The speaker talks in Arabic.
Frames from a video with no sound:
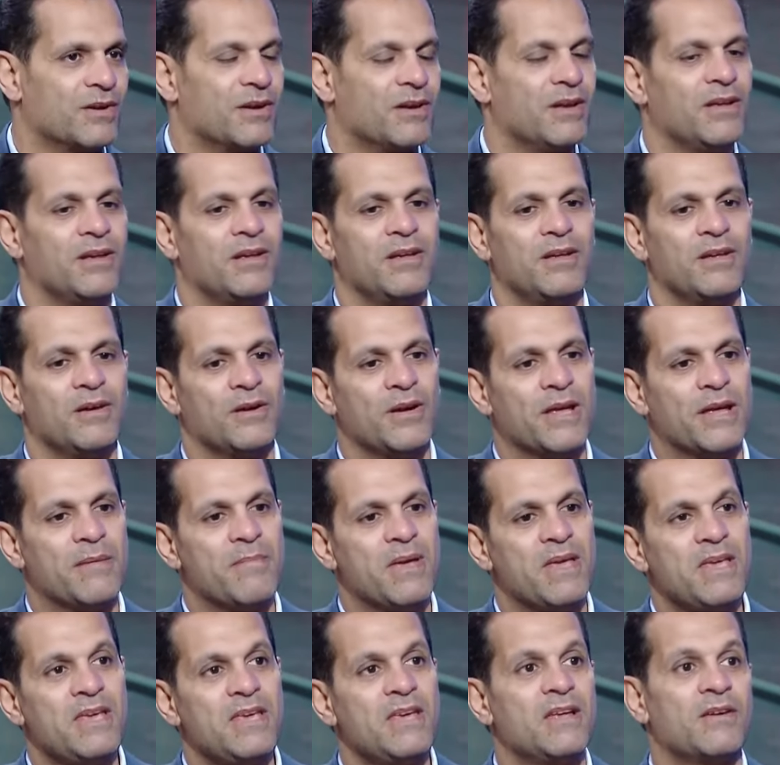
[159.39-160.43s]
آه،
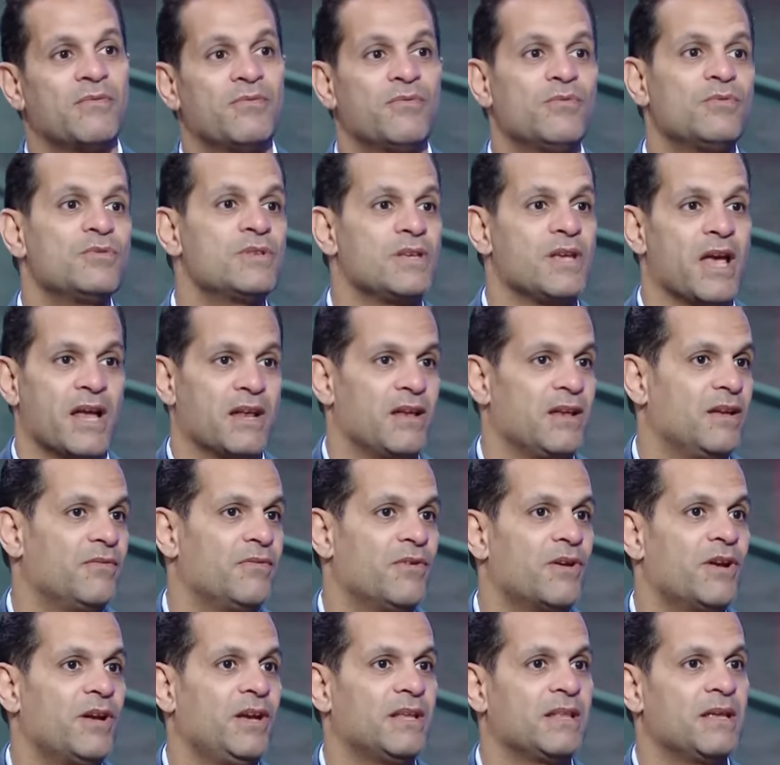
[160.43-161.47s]
جماهير فوز يعني
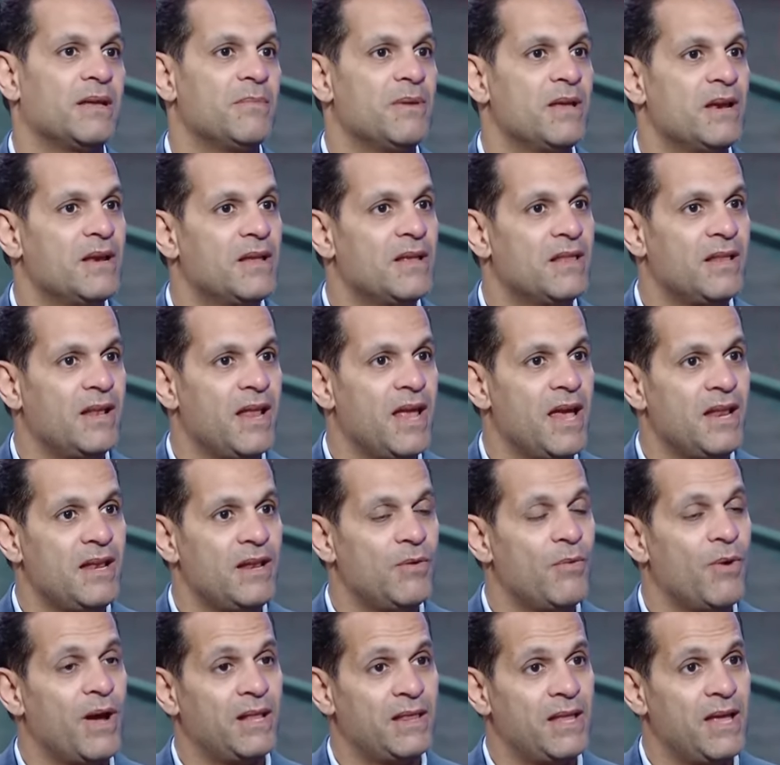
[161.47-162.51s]
فرحه جماهير النادي الاهلي
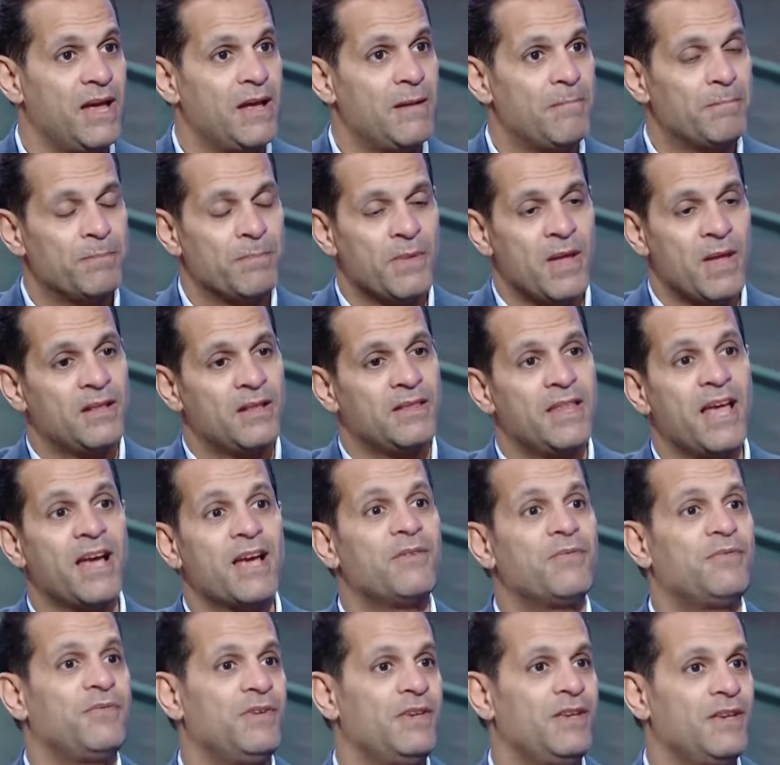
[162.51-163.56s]
لوحدها
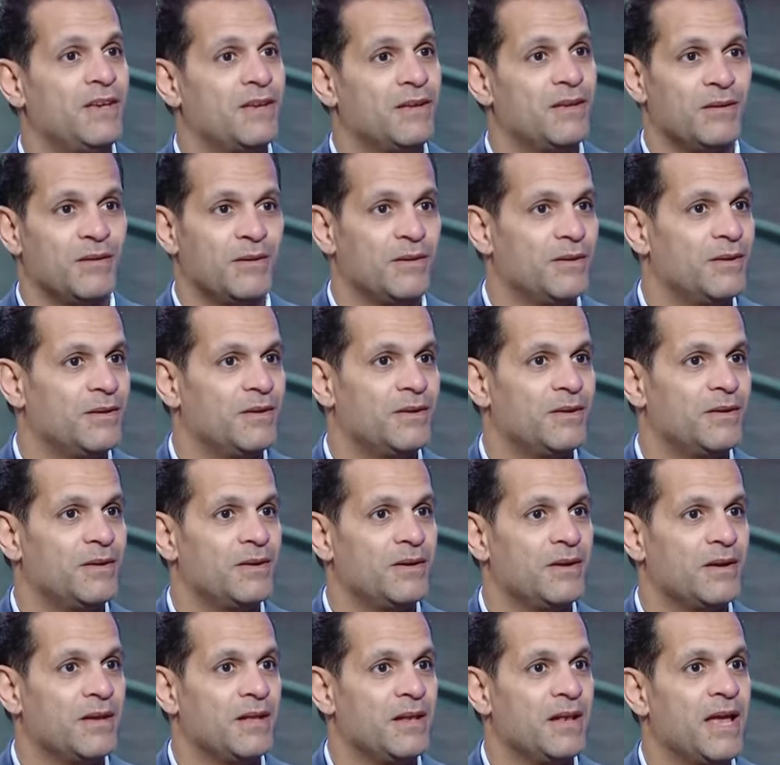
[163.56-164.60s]
تكفي
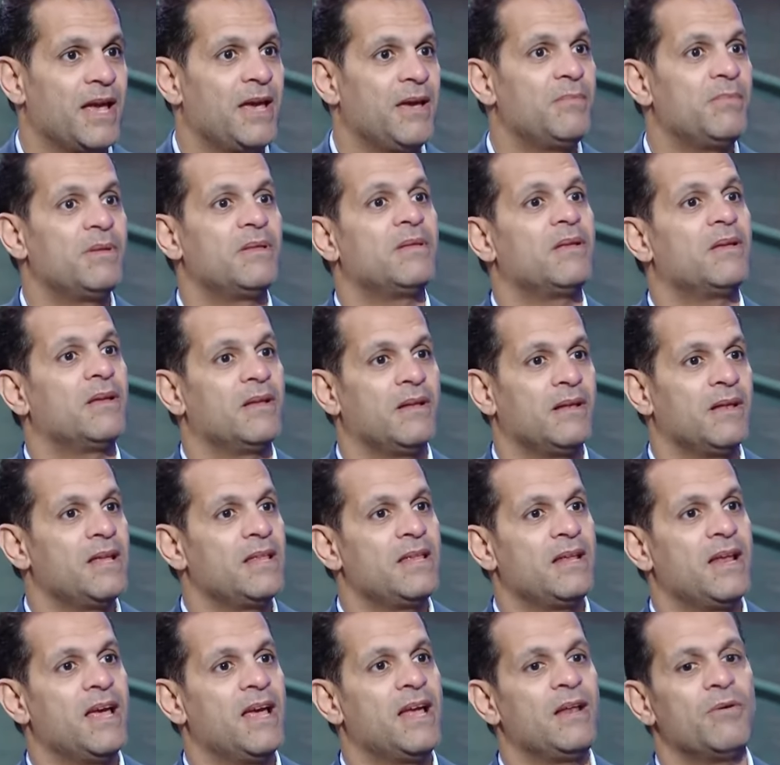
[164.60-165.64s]
آه، لعيبه
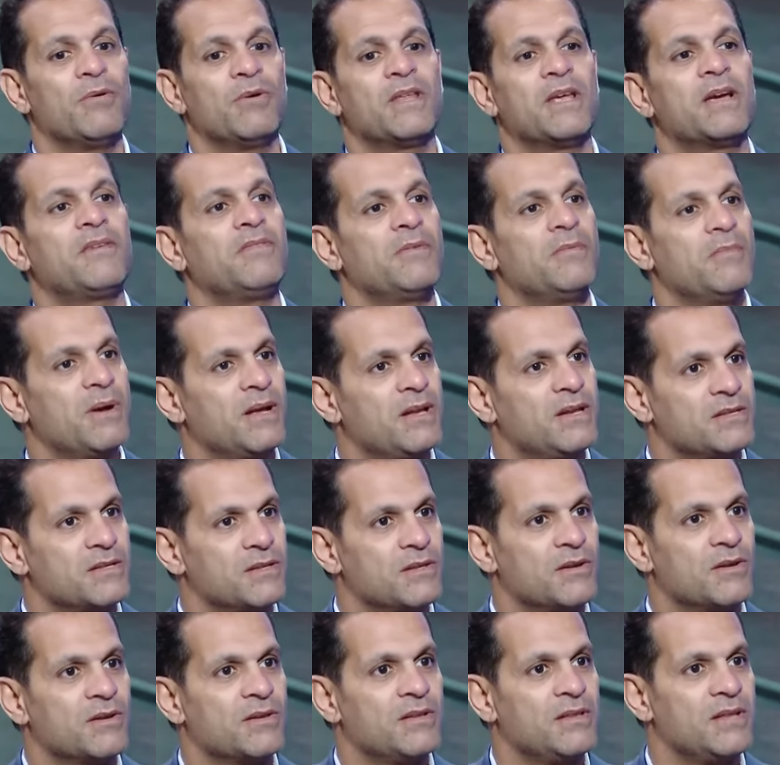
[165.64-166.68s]
النادي الاهلي وتكفي مجلس
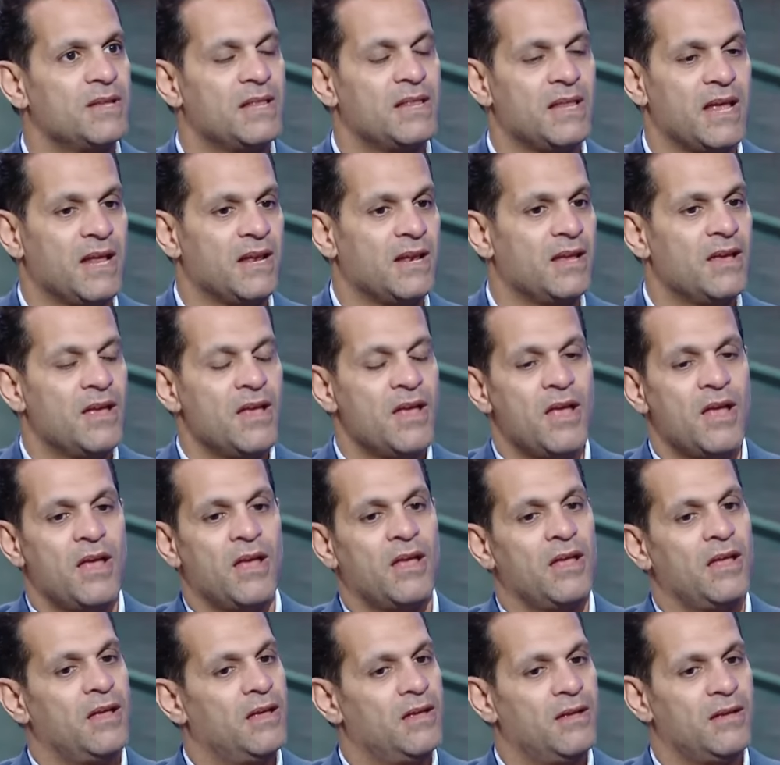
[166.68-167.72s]
اداره النادي الاهلي
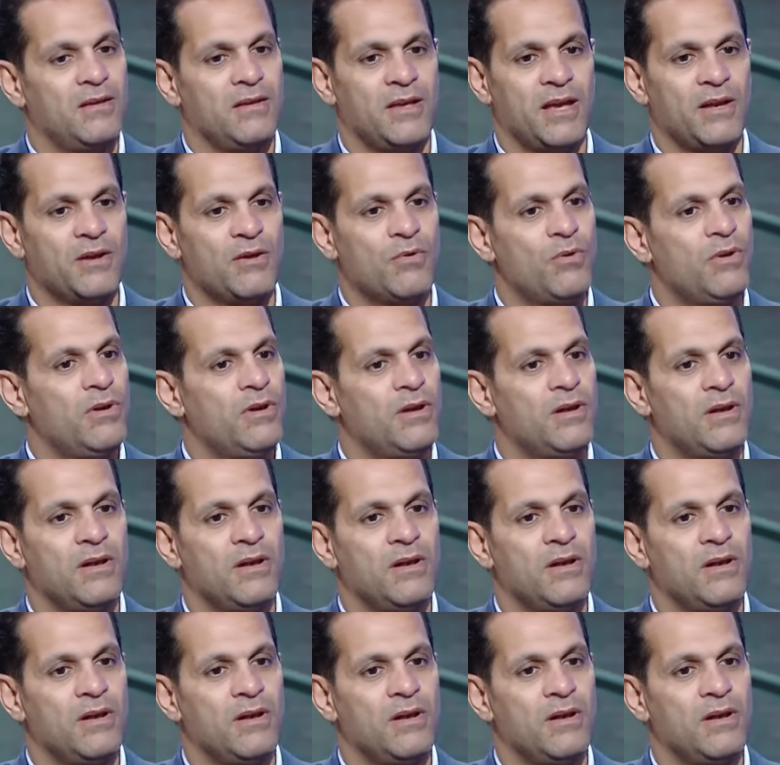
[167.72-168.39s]
آه، يعني كل